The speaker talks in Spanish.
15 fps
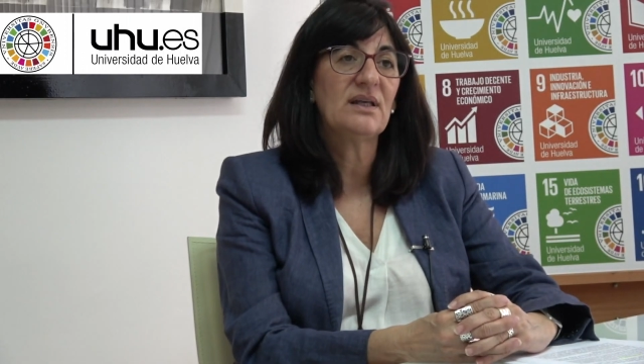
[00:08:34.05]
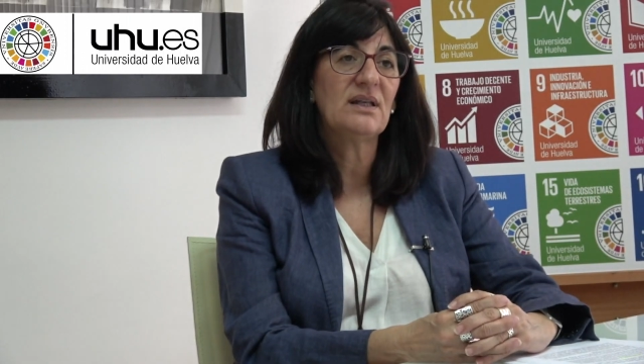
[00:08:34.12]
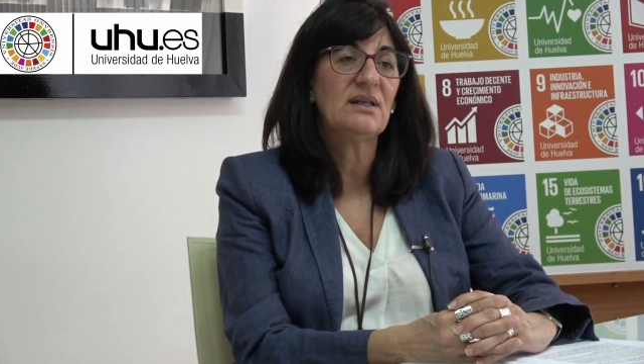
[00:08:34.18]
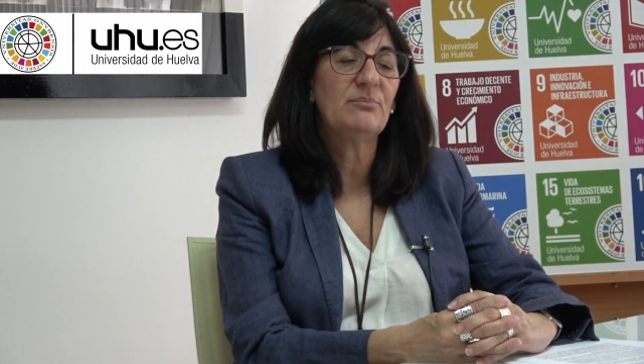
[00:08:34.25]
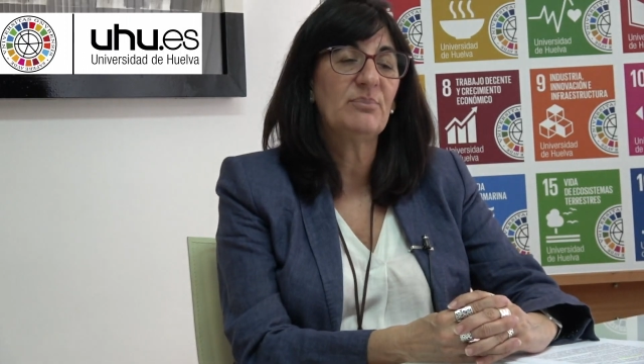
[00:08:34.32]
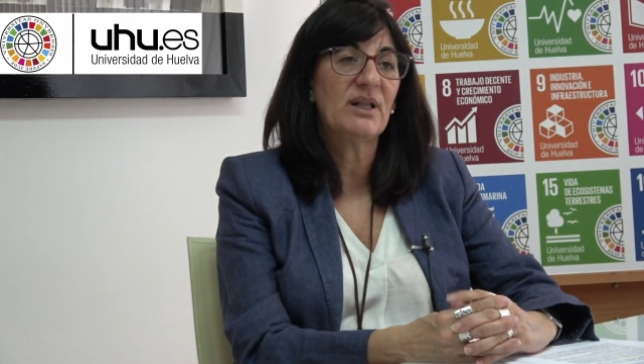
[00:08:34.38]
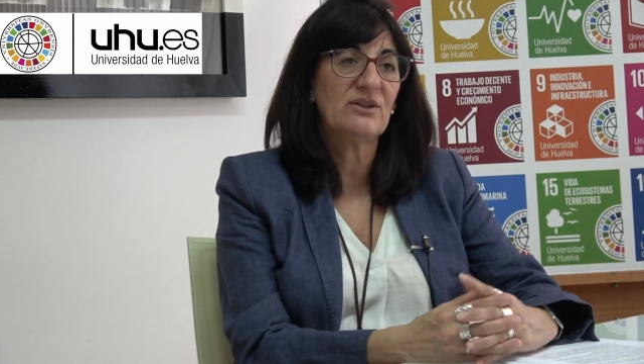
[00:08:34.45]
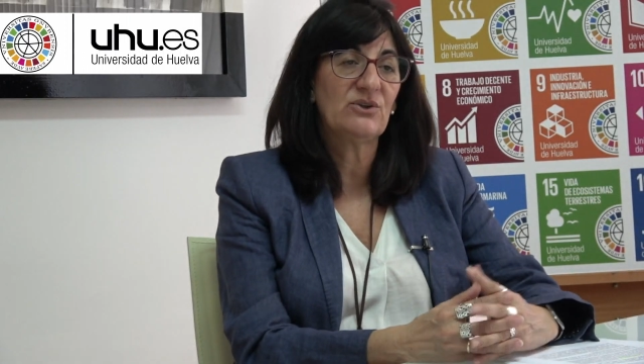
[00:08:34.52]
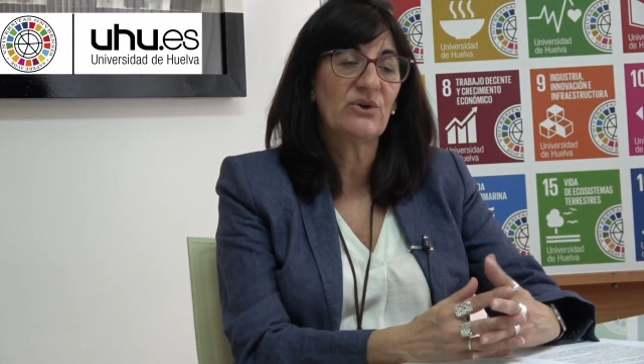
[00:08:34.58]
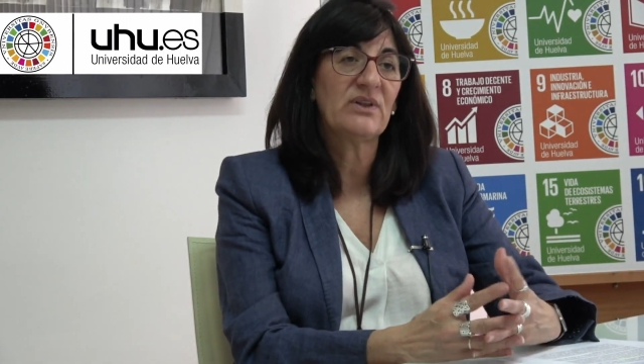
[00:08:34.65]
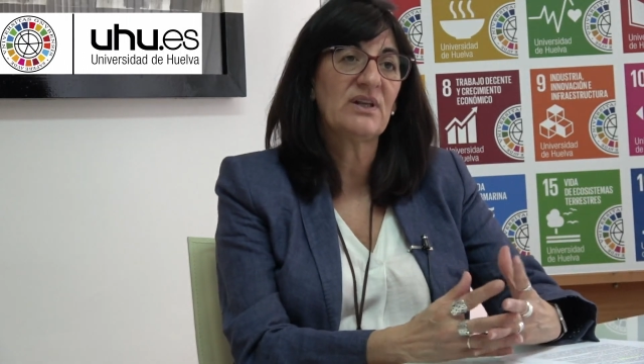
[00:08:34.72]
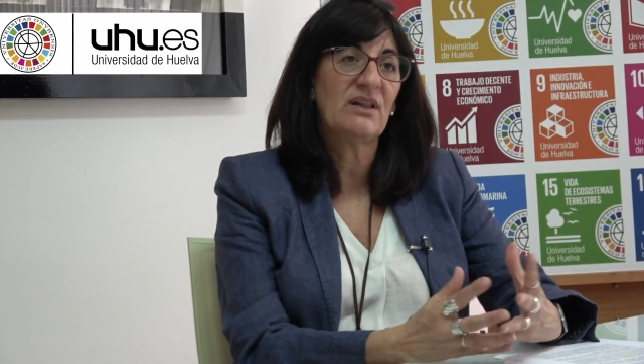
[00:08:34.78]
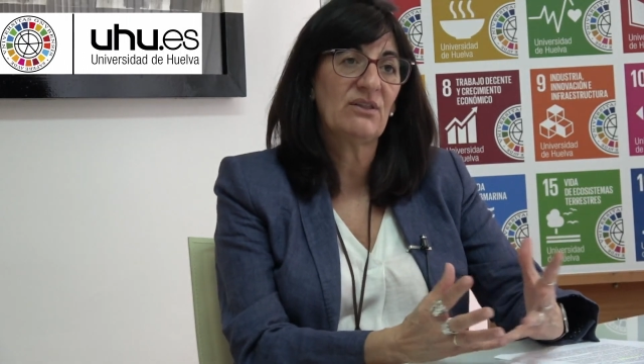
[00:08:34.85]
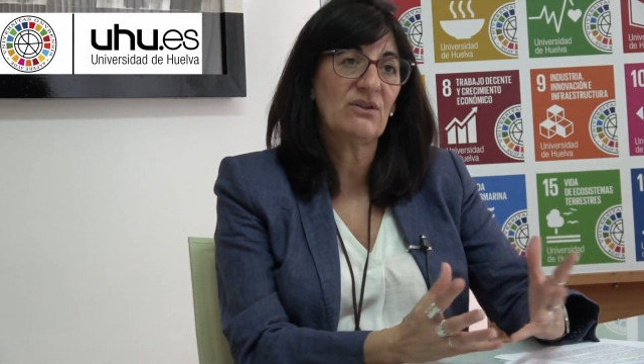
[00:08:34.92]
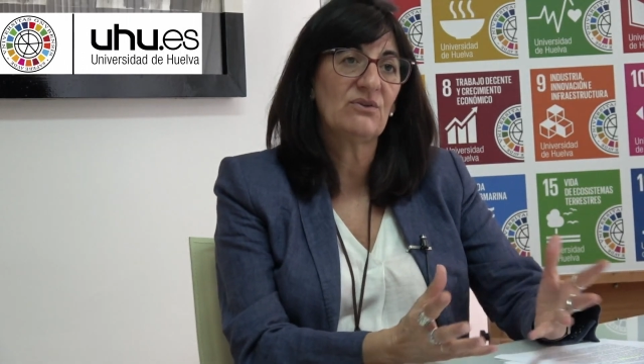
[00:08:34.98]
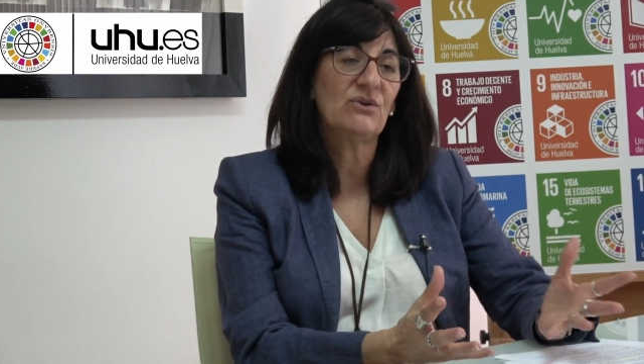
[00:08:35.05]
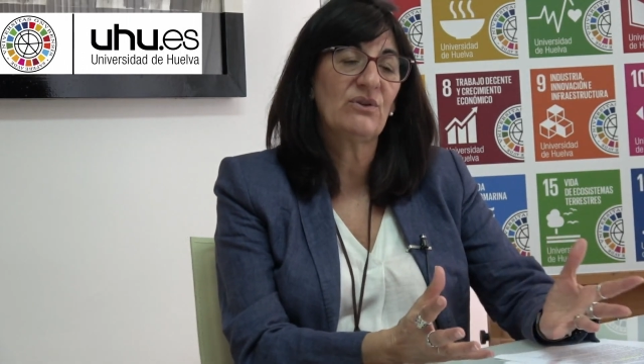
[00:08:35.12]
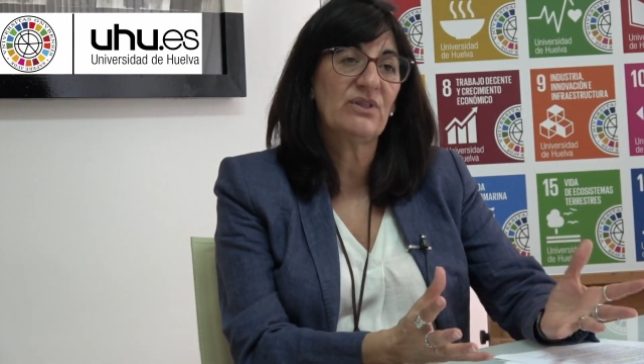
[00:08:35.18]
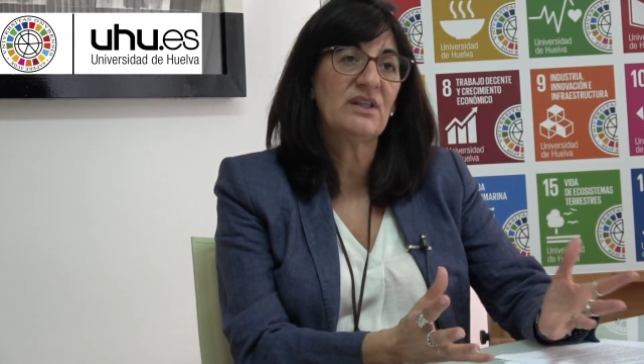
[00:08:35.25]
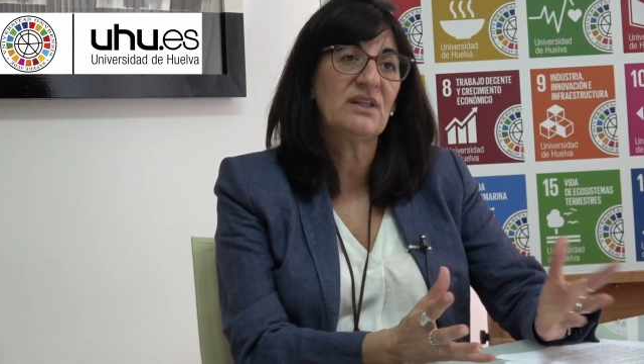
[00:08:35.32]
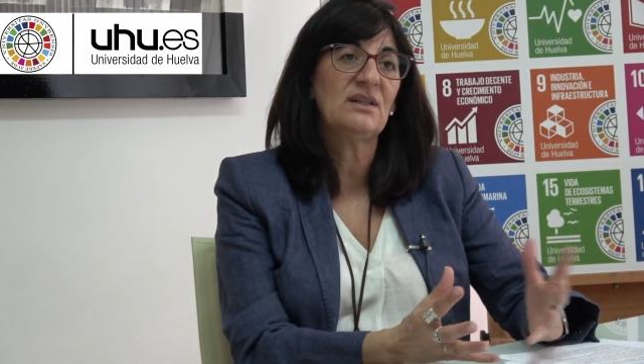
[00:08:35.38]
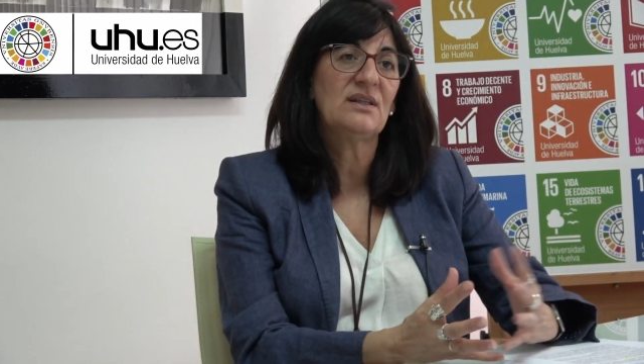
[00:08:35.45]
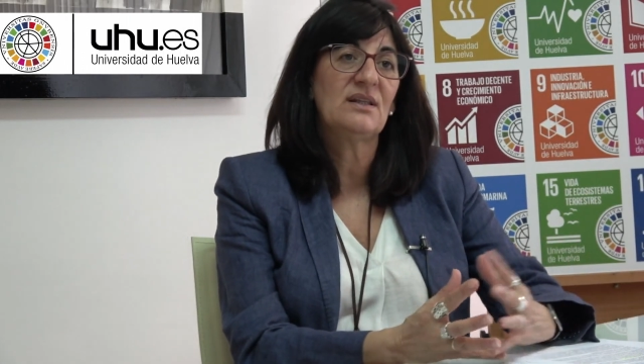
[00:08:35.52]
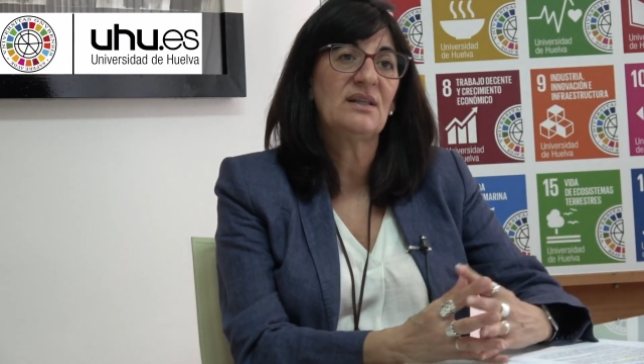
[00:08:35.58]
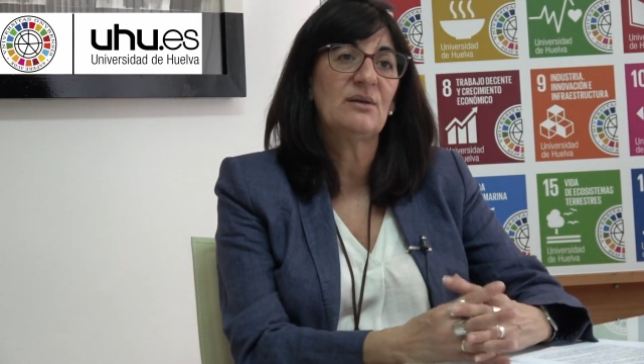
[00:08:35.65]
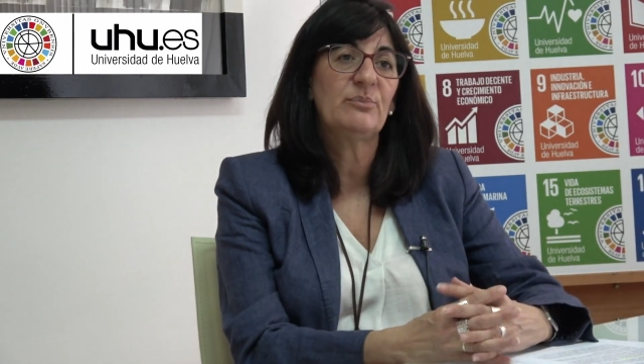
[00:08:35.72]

el plan de ordenación docente